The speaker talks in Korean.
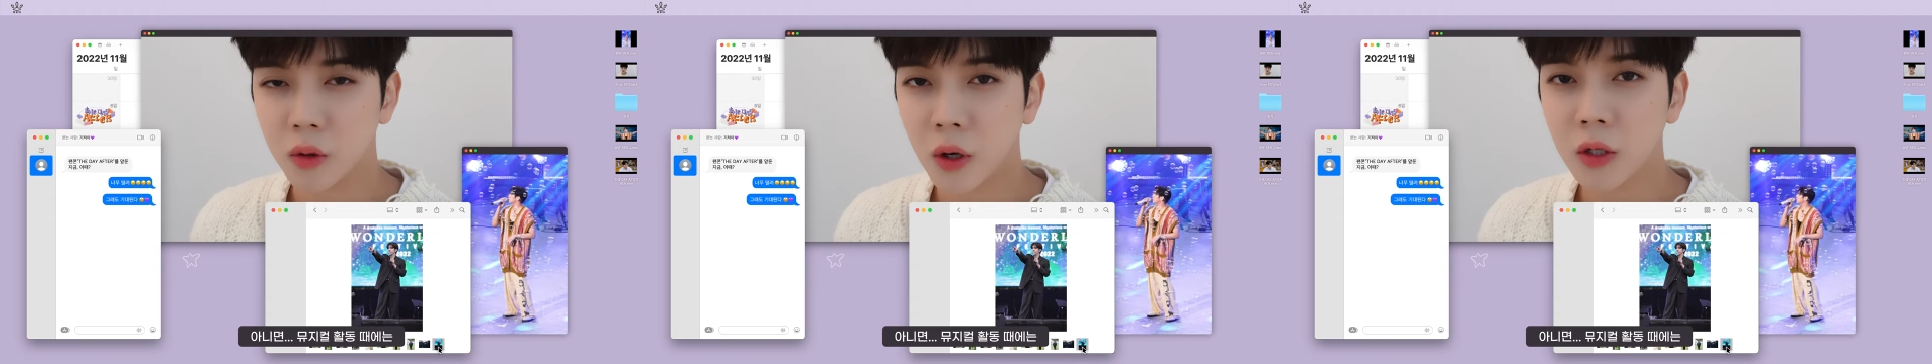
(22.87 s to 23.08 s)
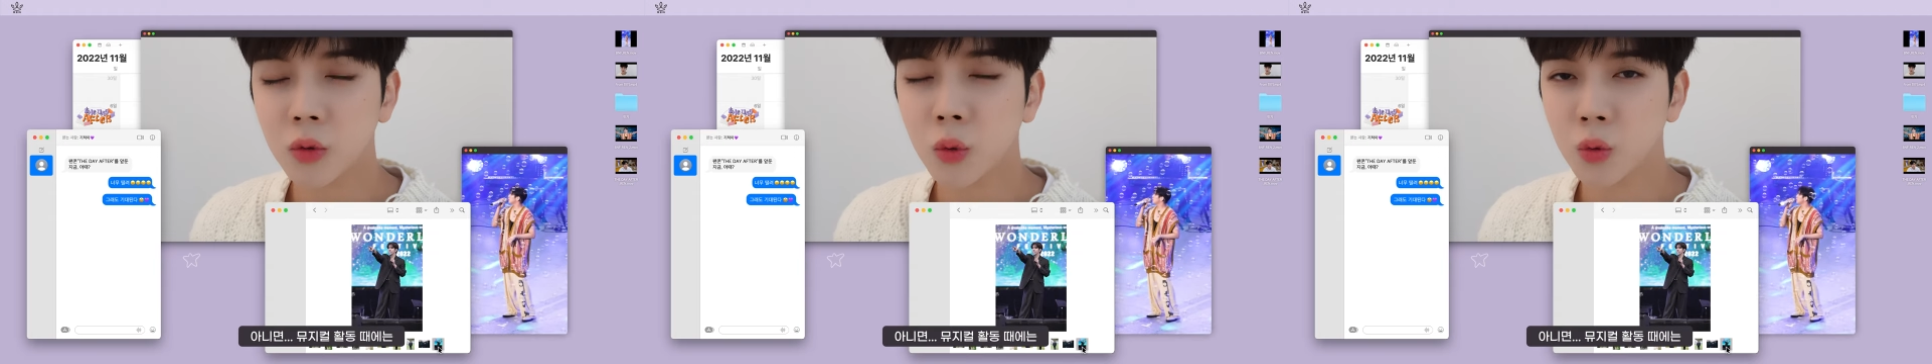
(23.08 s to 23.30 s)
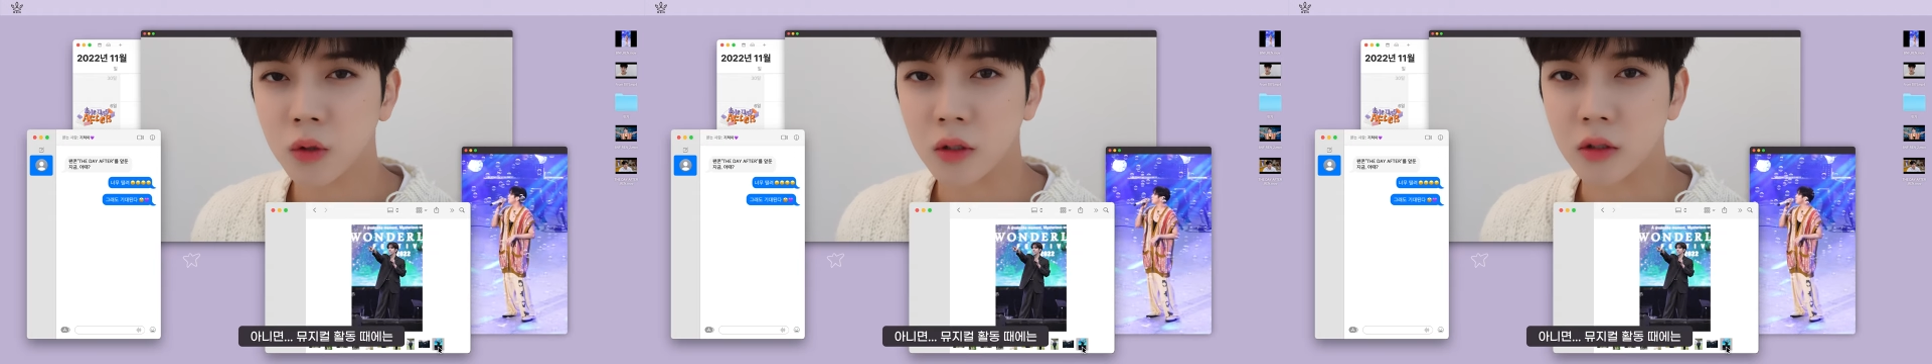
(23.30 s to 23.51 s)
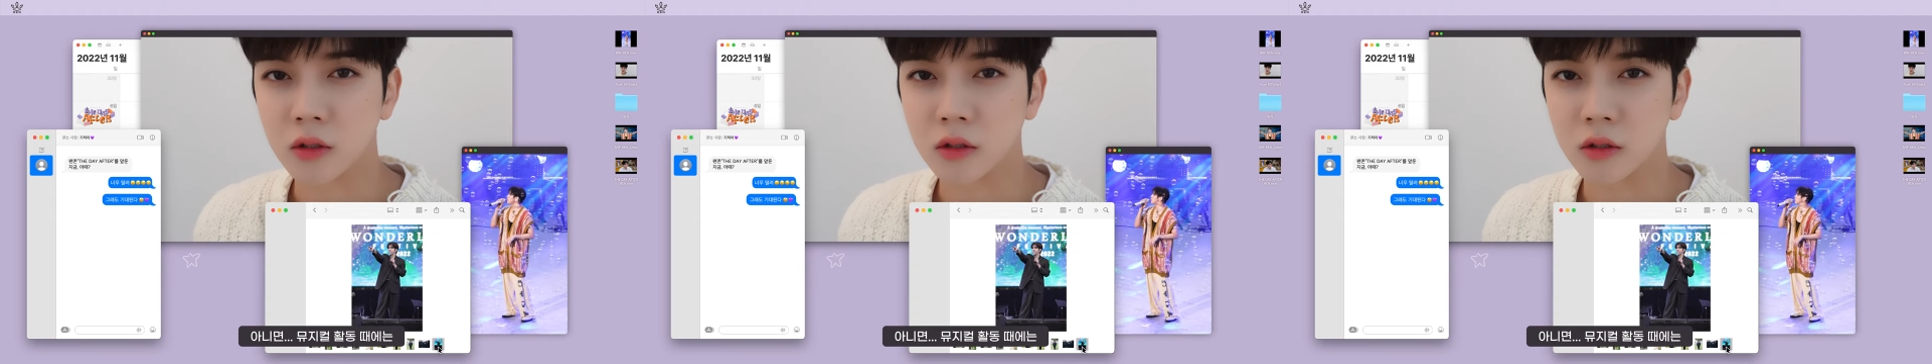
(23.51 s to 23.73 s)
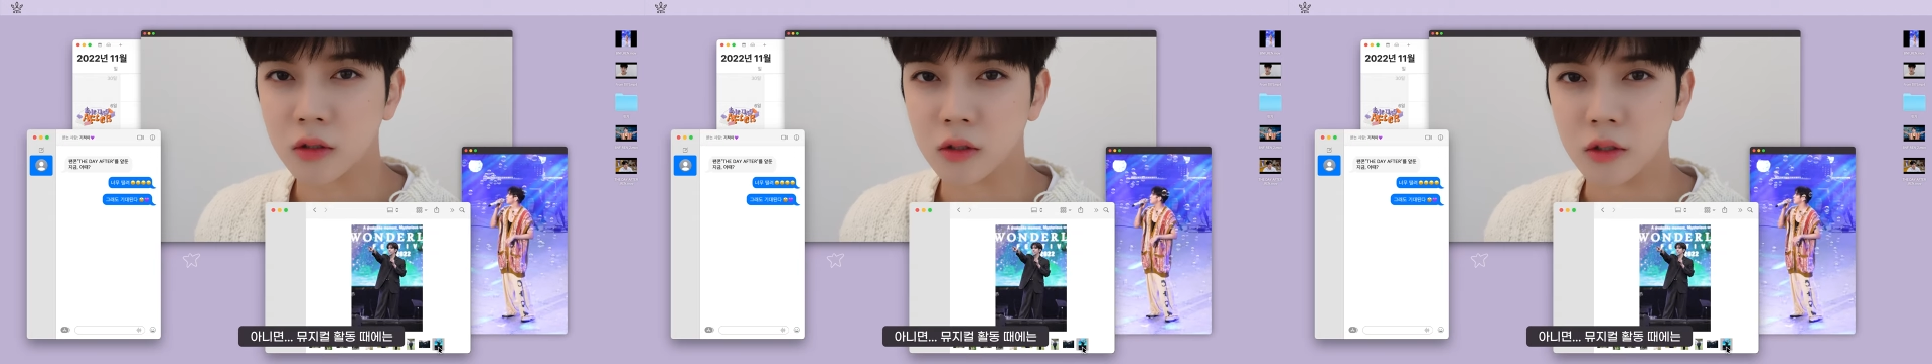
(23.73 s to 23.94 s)
활동
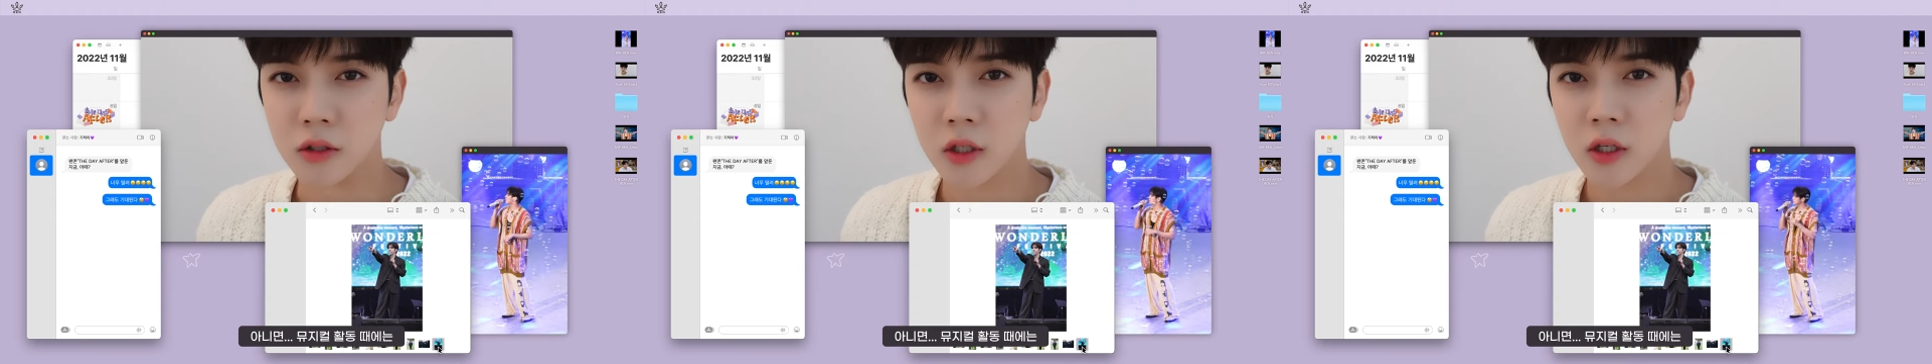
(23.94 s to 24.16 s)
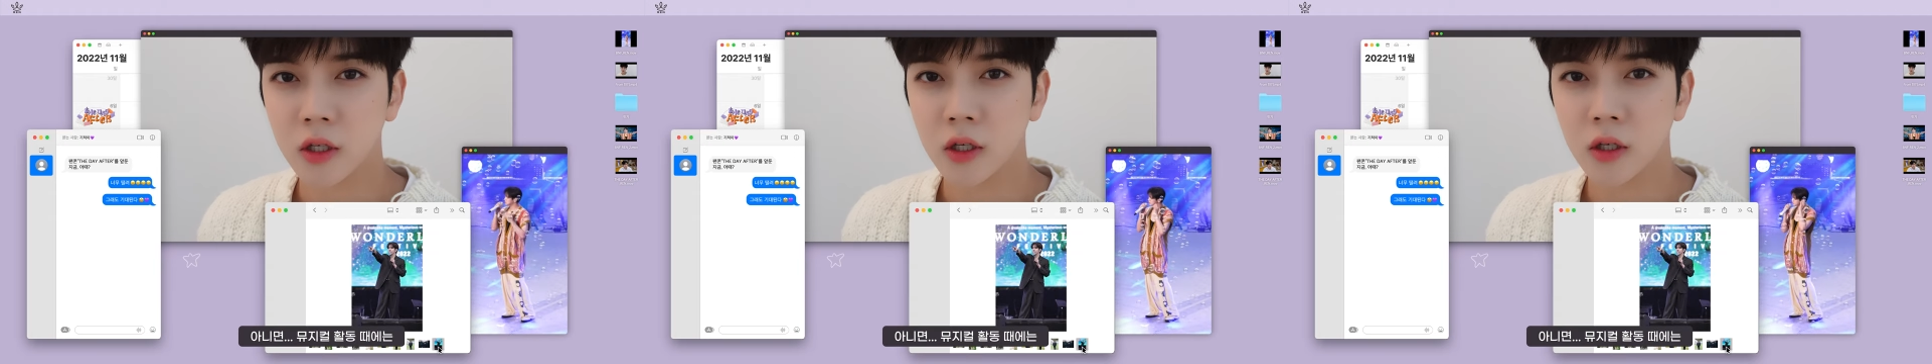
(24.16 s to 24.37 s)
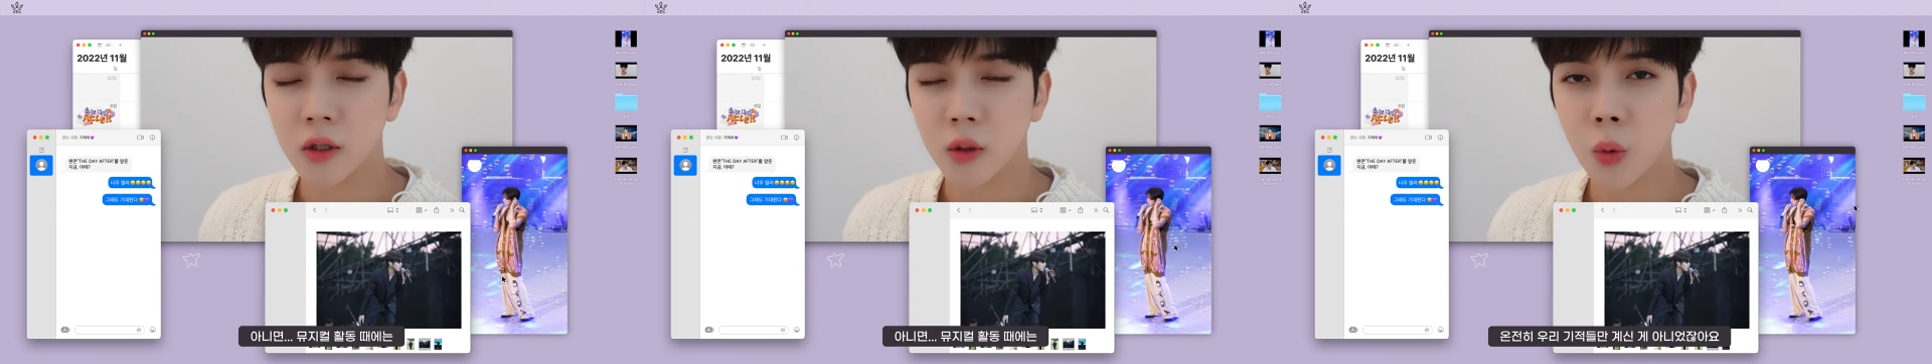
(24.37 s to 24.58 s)
때는